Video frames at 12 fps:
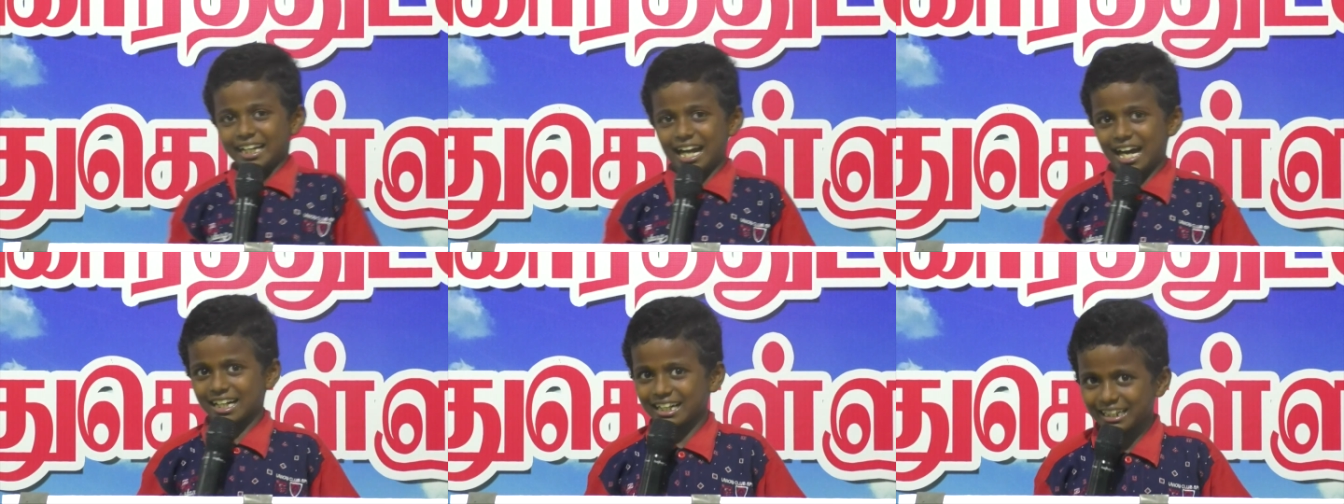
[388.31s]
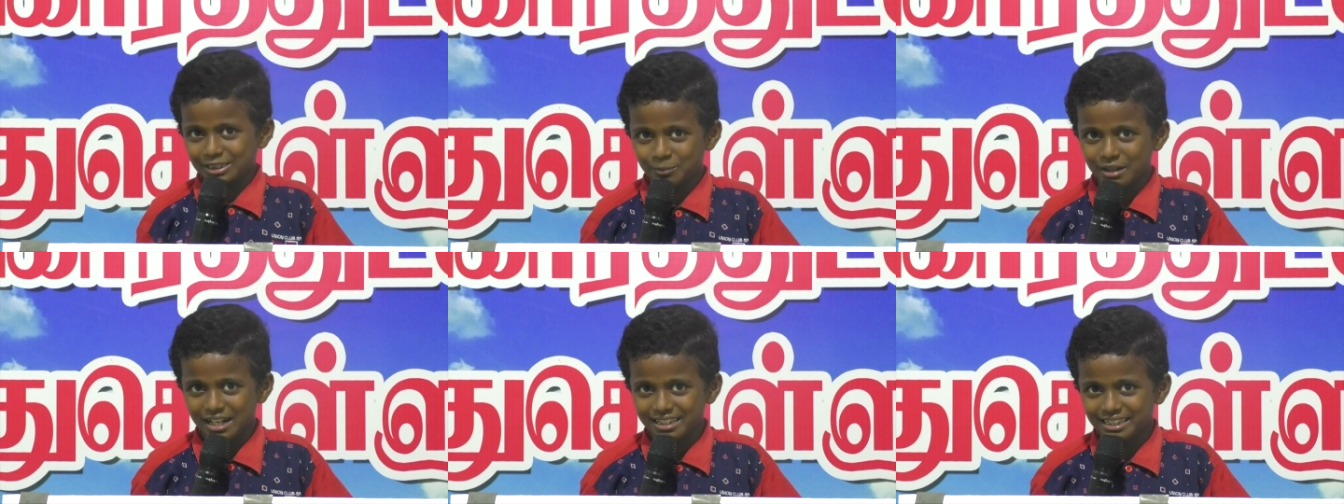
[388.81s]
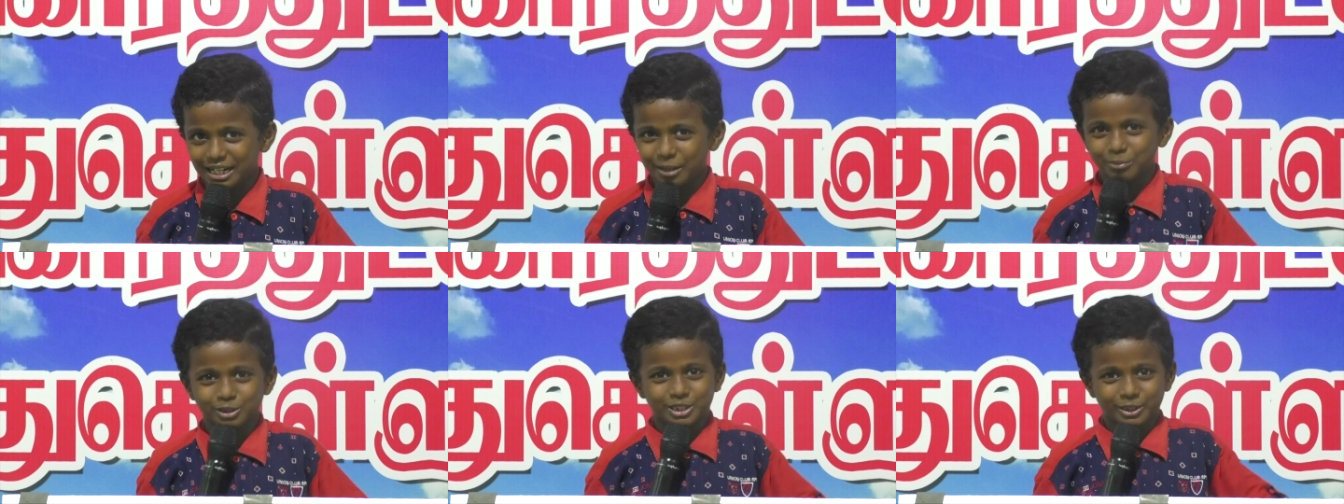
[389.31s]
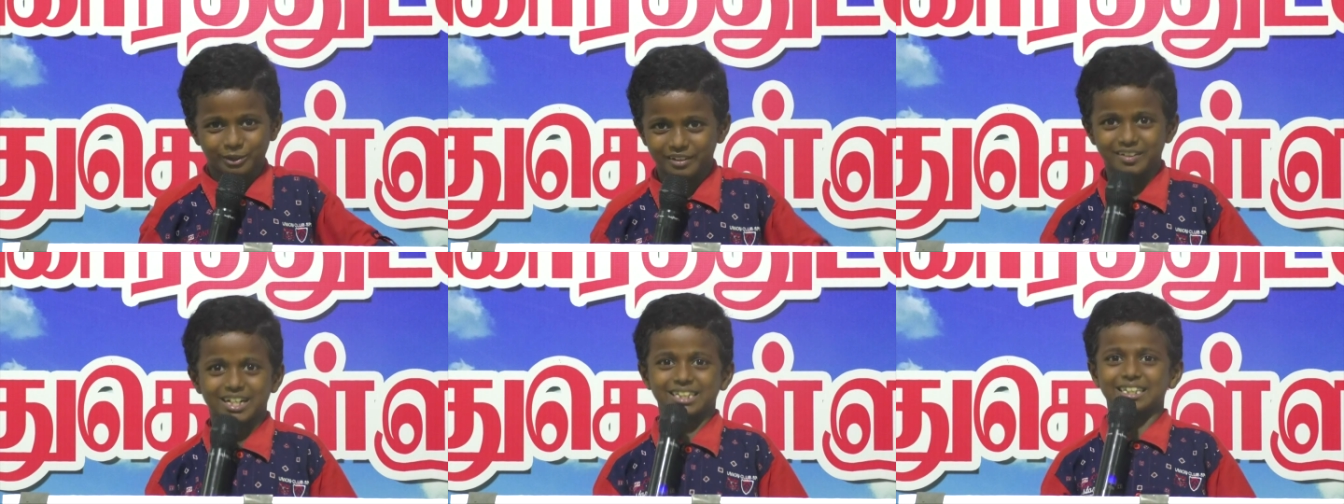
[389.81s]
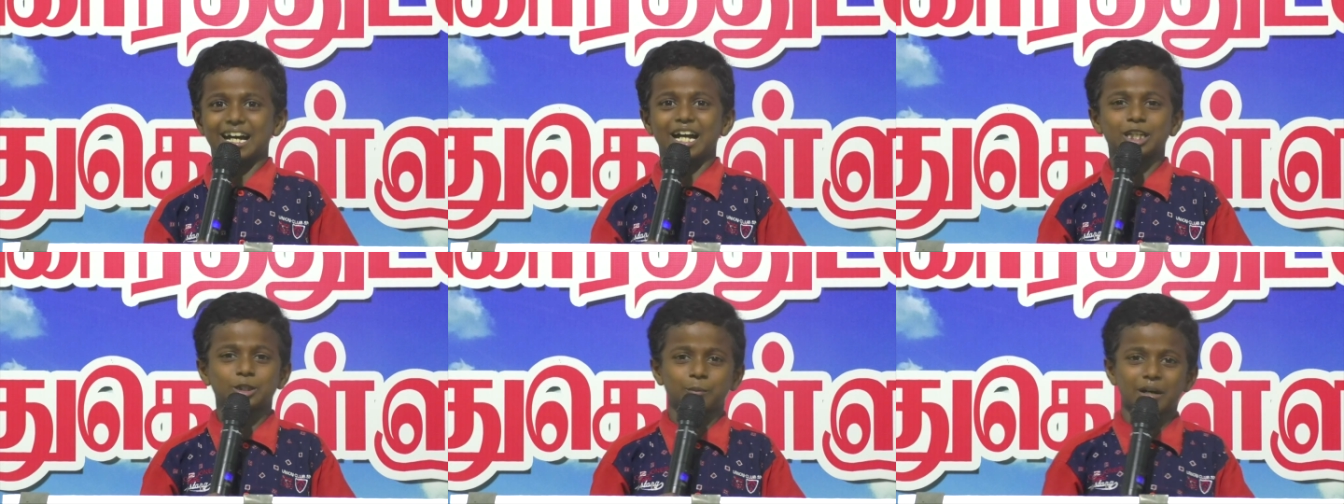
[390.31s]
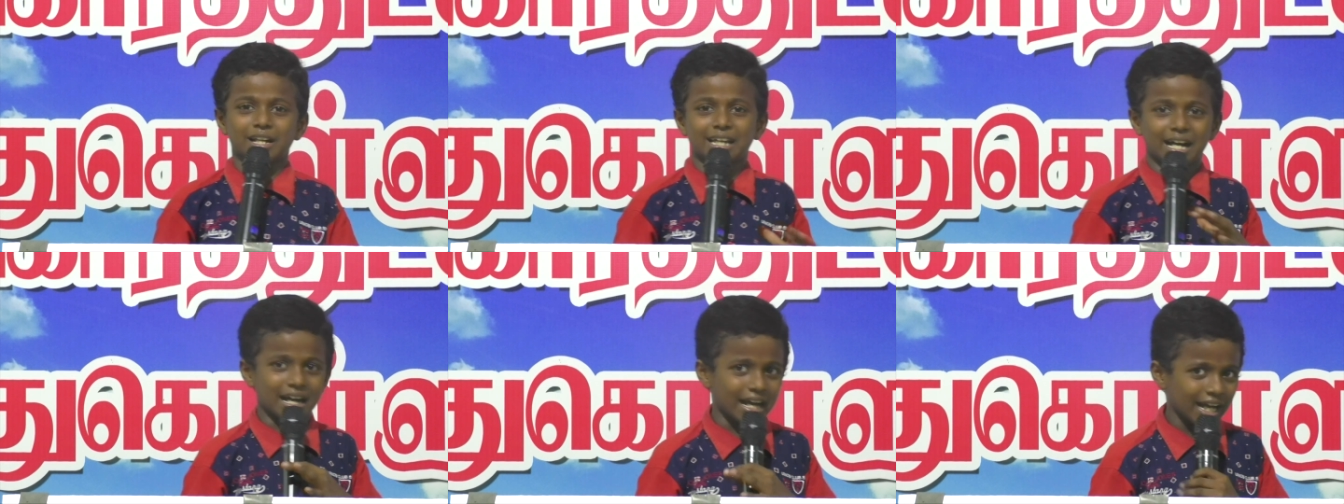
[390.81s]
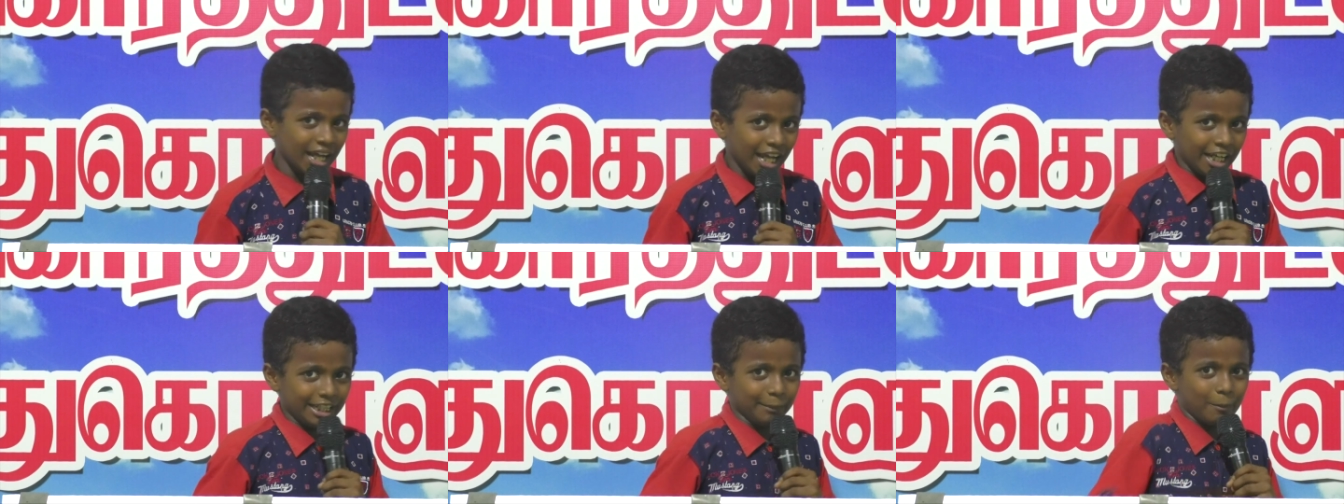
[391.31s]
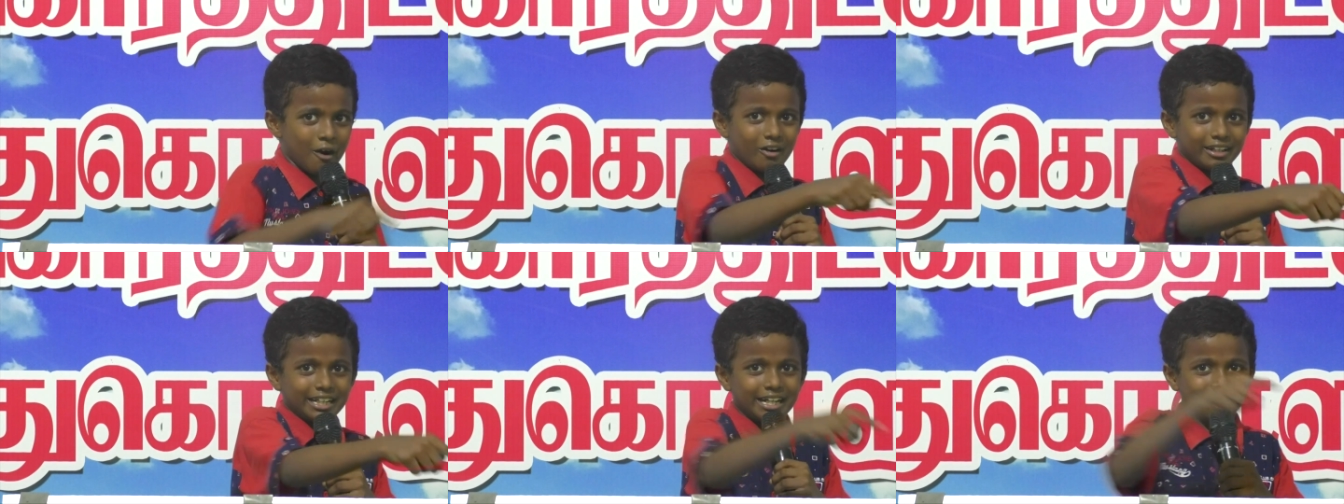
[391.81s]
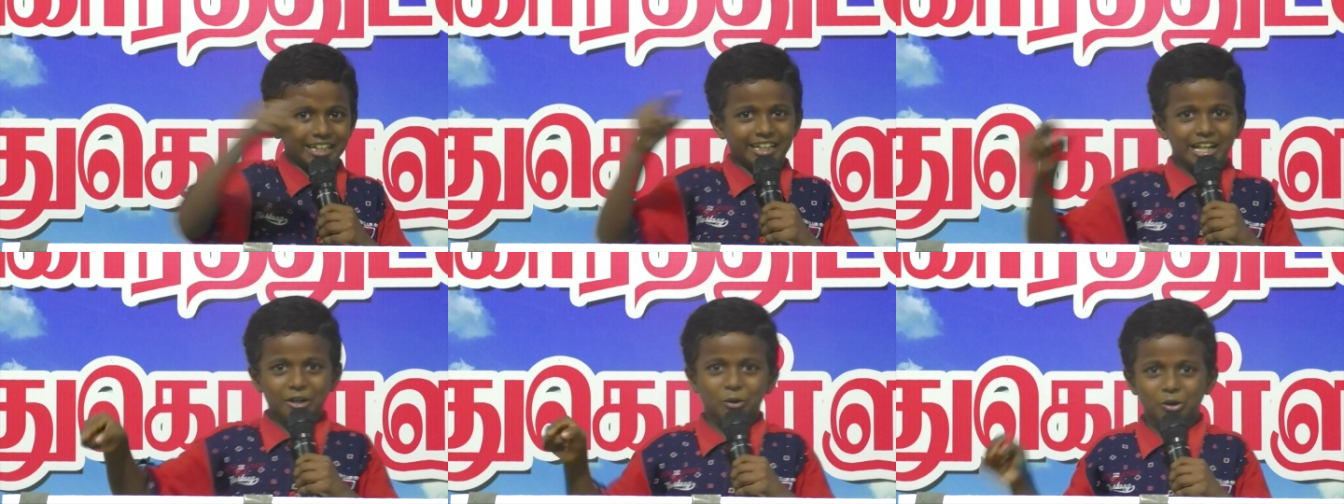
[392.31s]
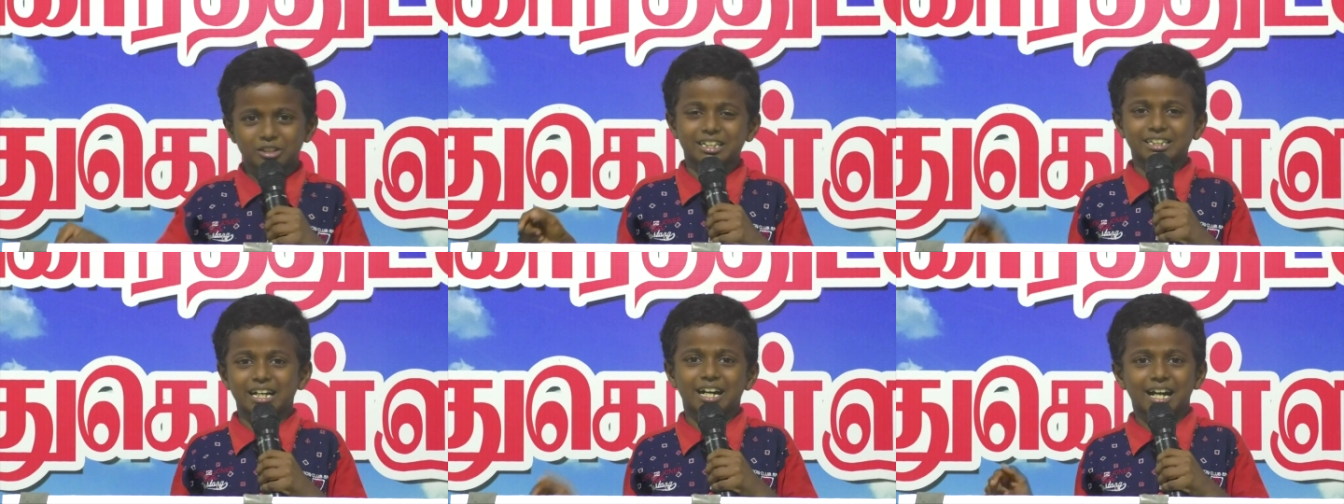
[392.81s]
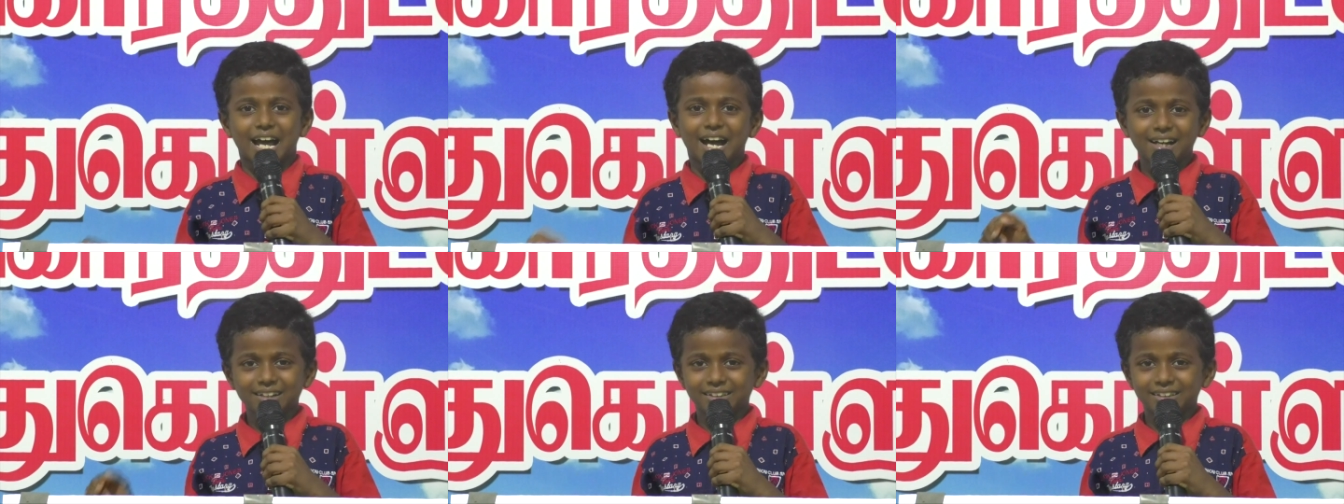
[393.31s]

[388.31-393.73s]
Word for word: யார் ஆயத்தமாக இருந்தா புத்தி உள்ளவர்கள் தான் ஆயத்தமாக இருந்தாங்க இப்போ அவங்க எண்ணெயை கொடுத்துருந்தாங்கன்னா